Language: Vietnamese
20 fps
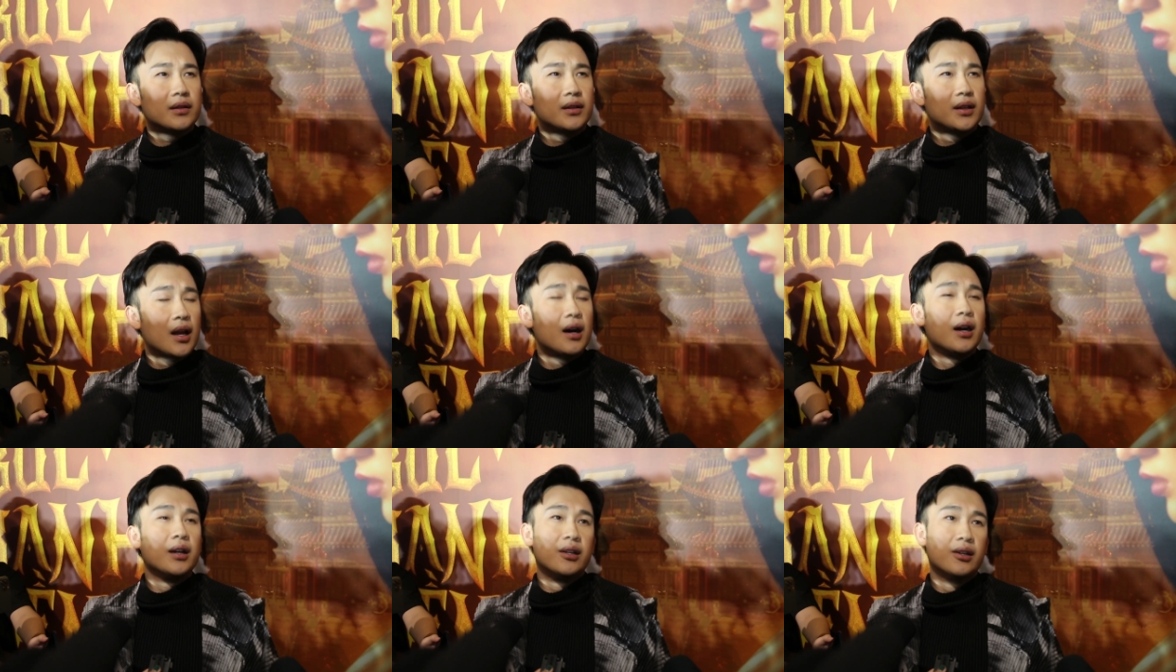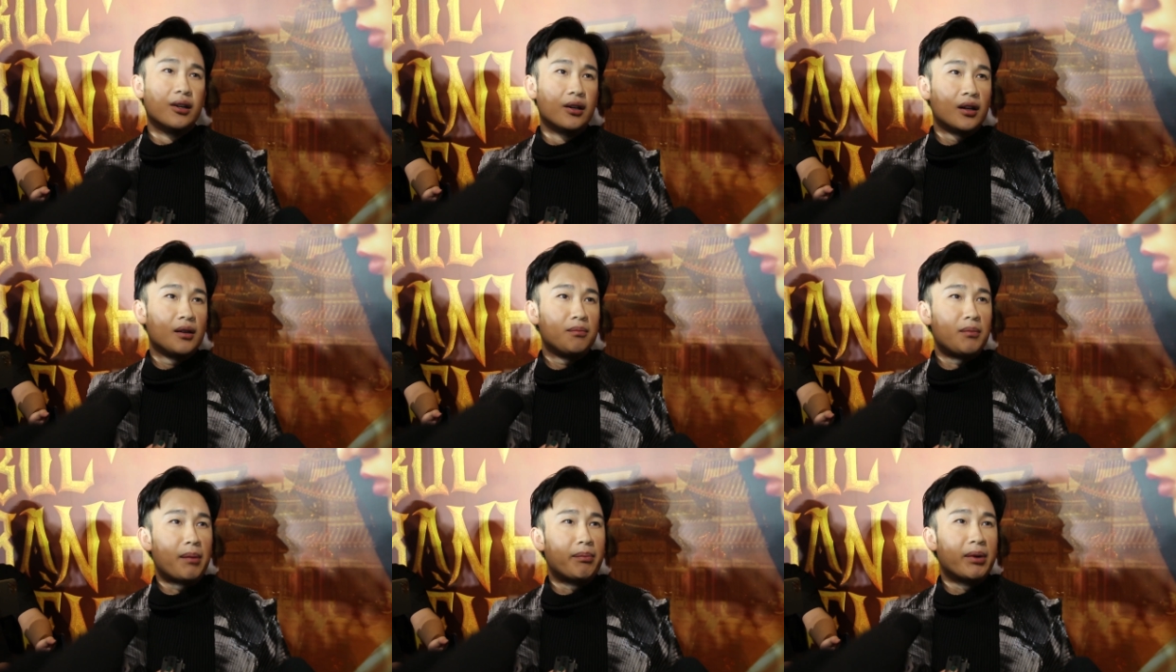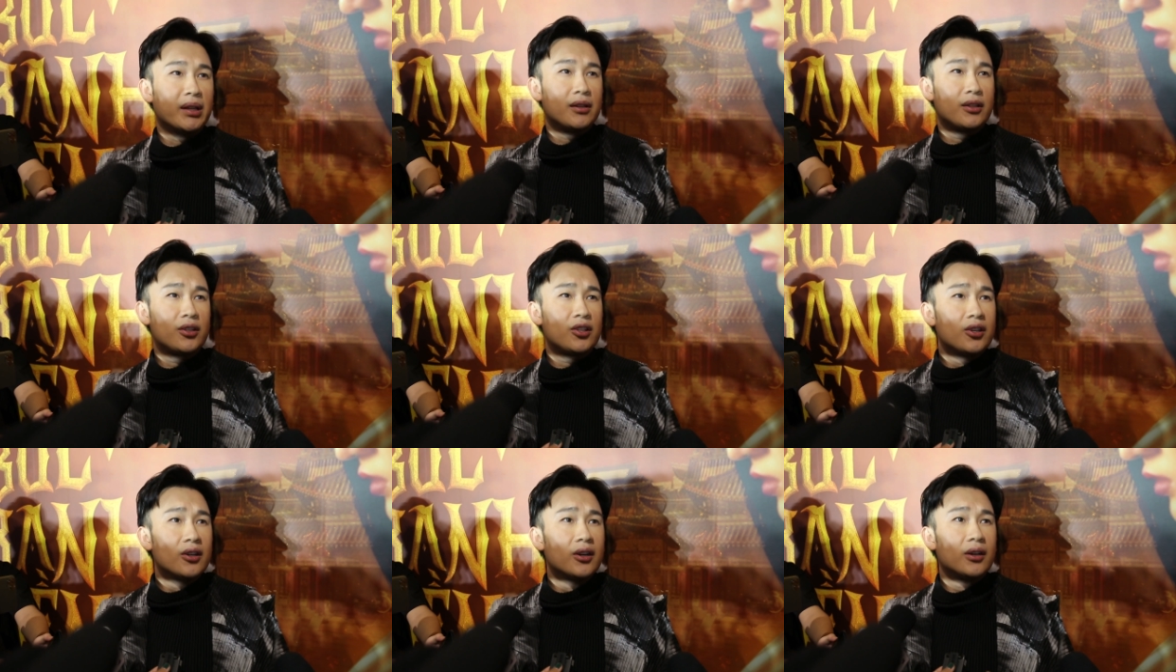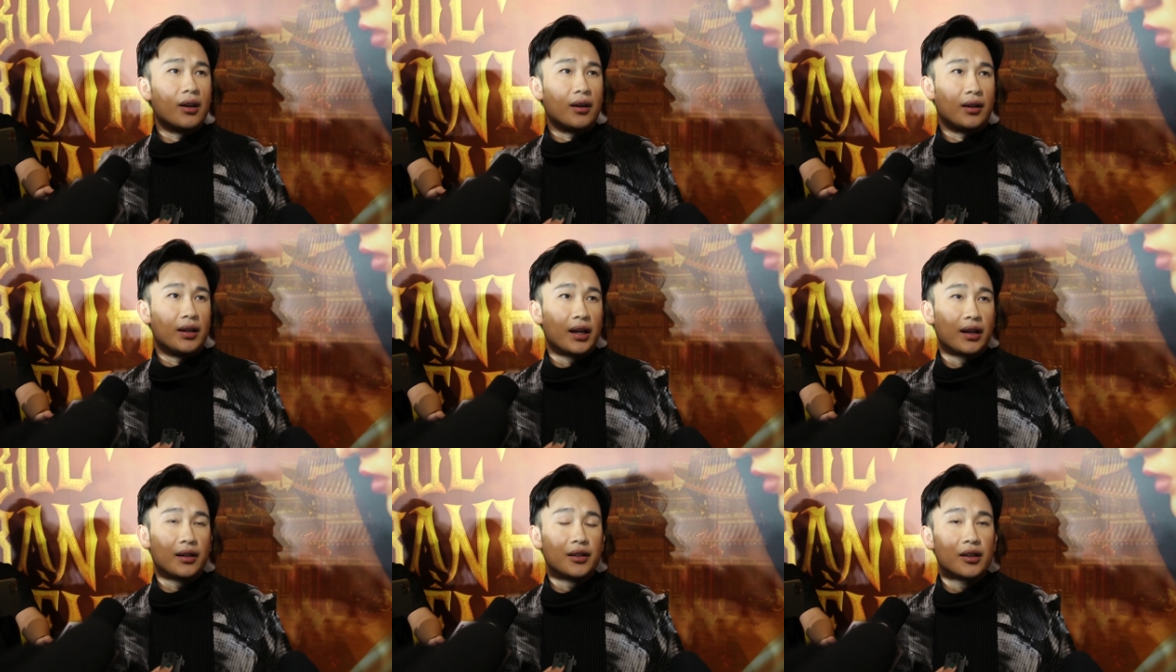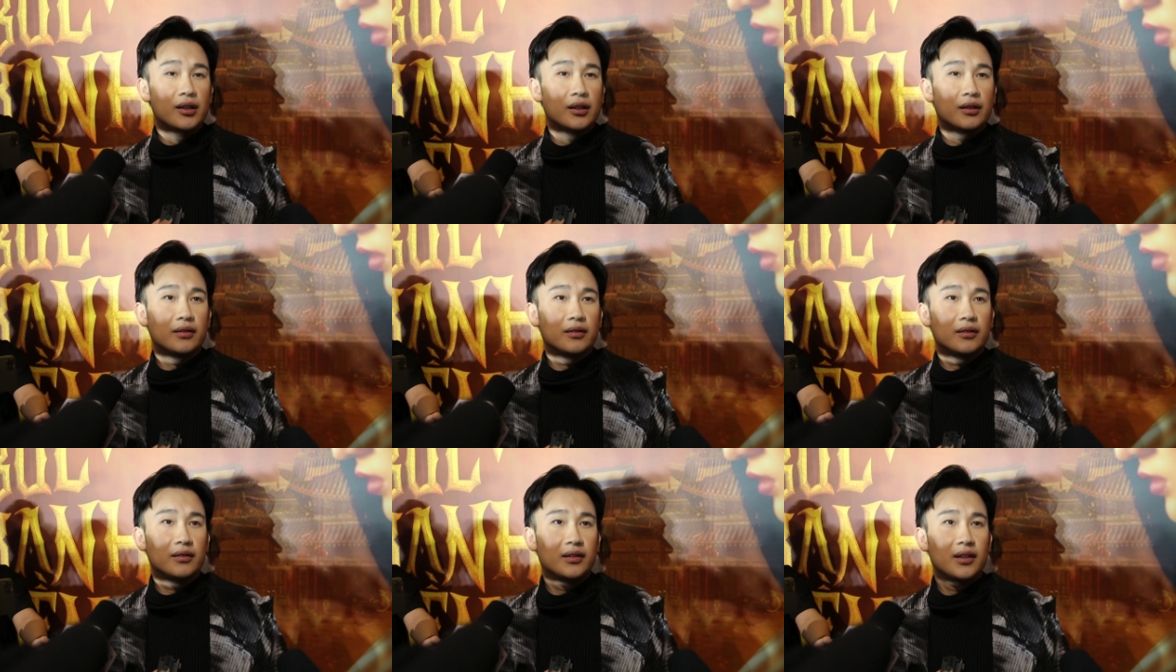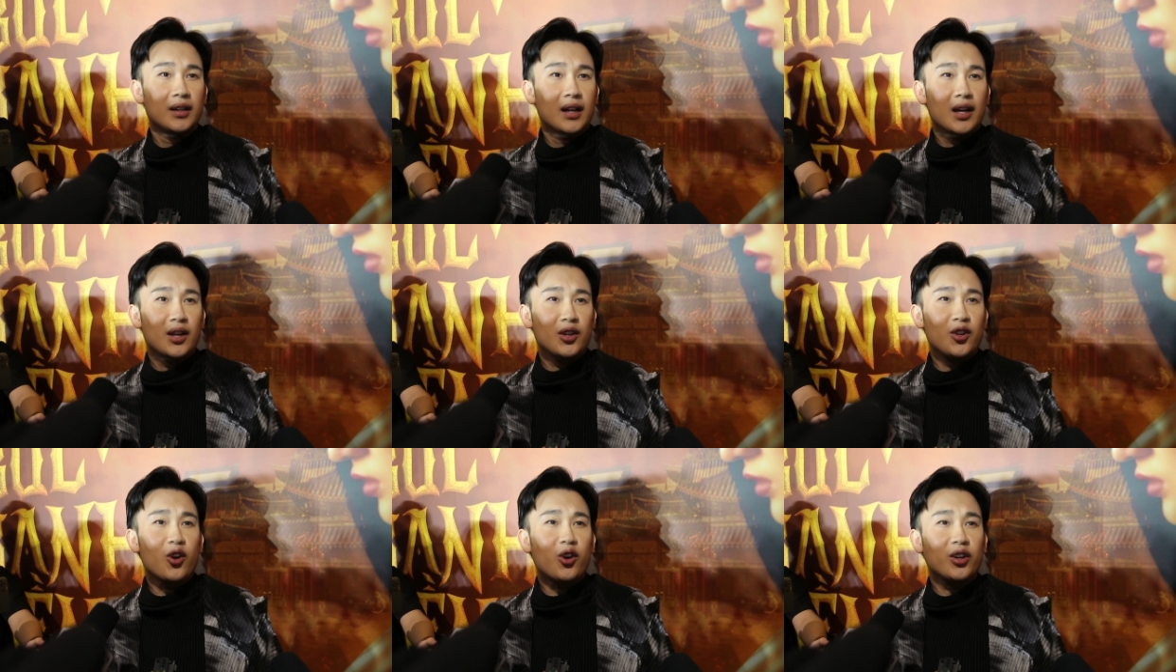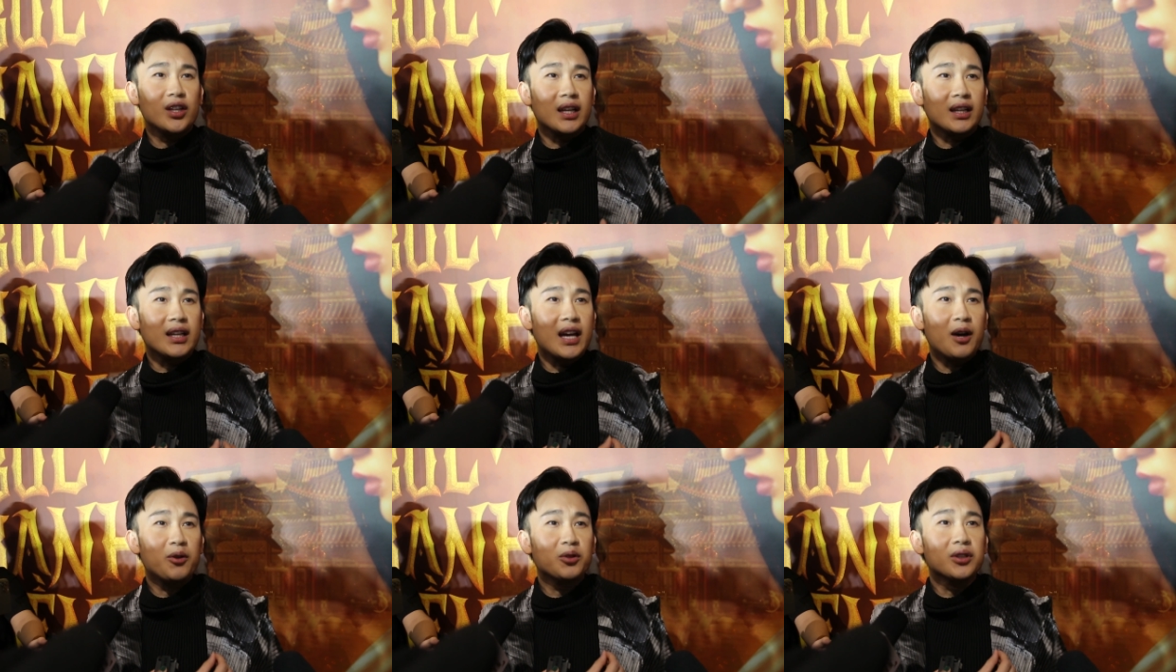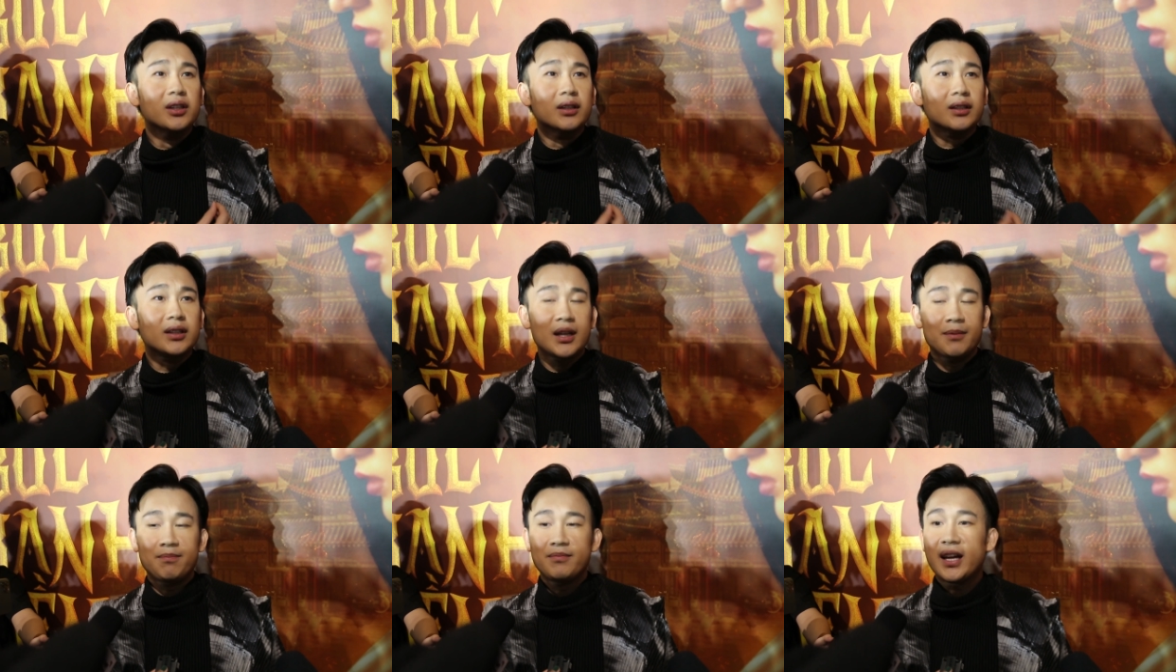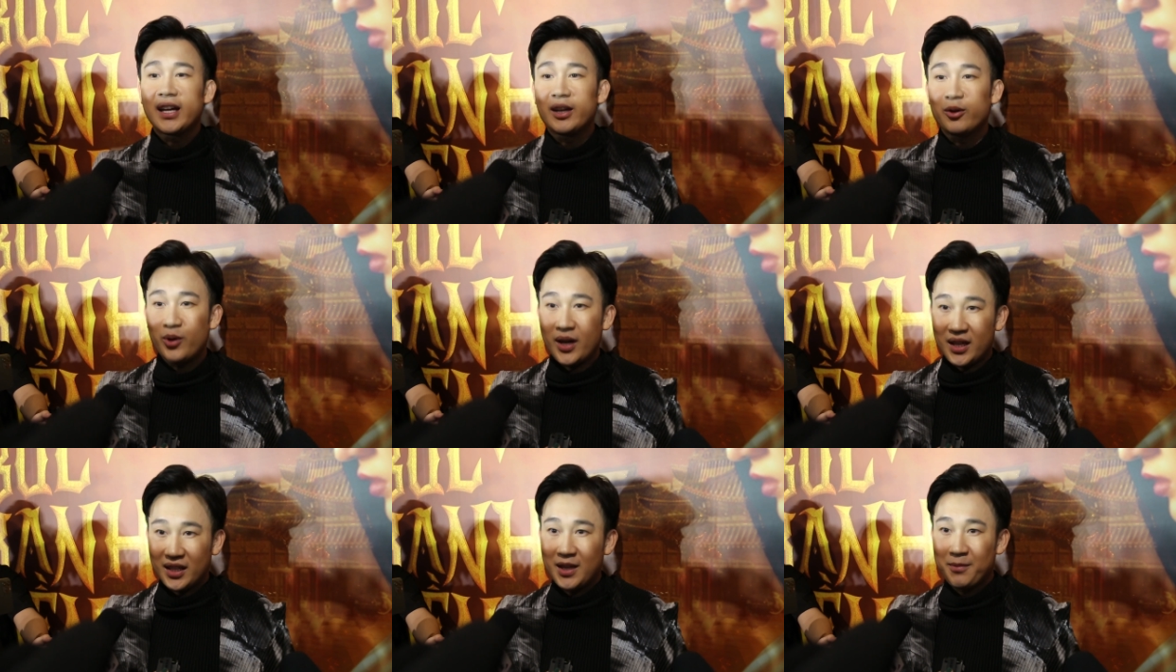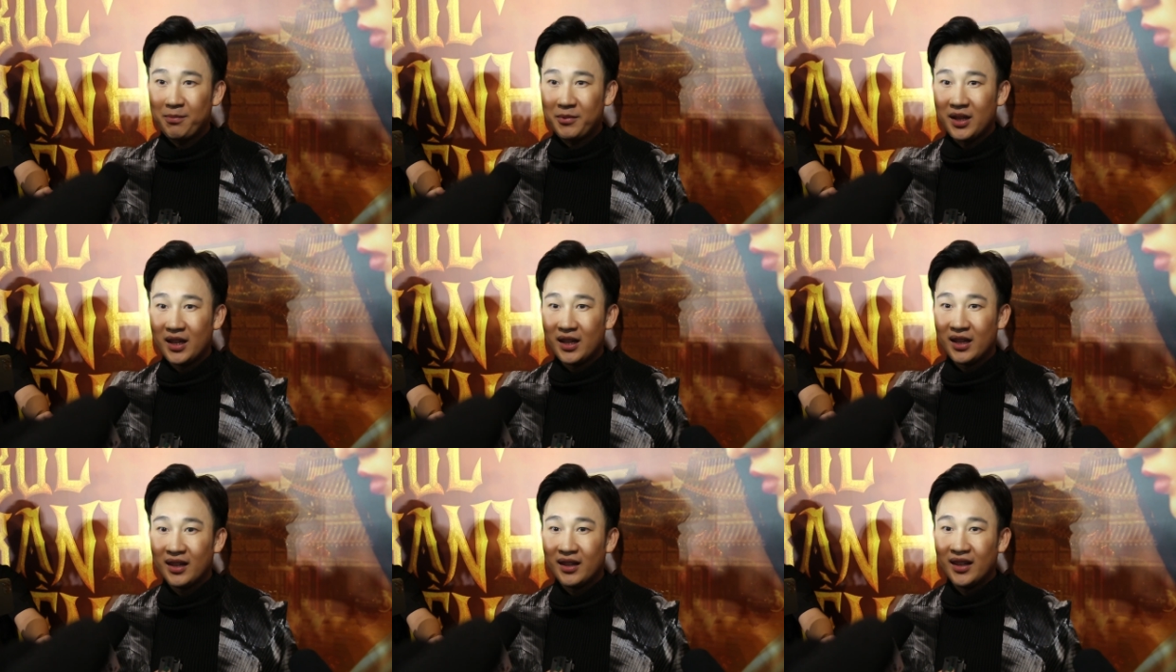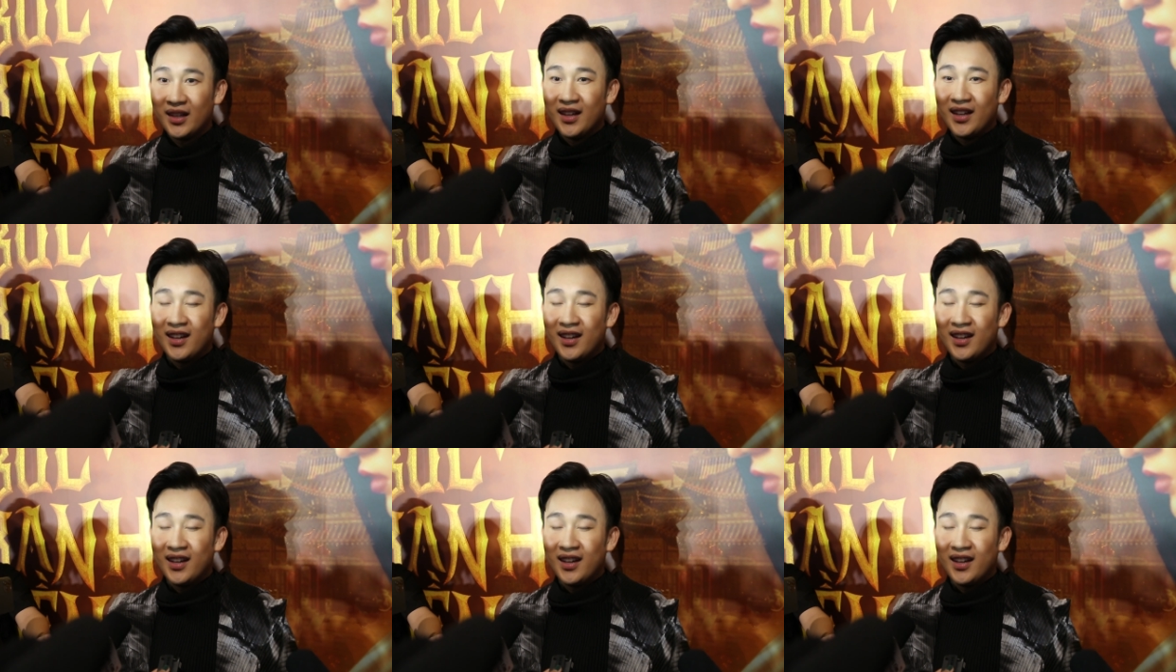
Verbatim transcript: lời hứa mà mình chưa thực hiện được, nó có thể kéo từ kiếp này qua kiếp kia.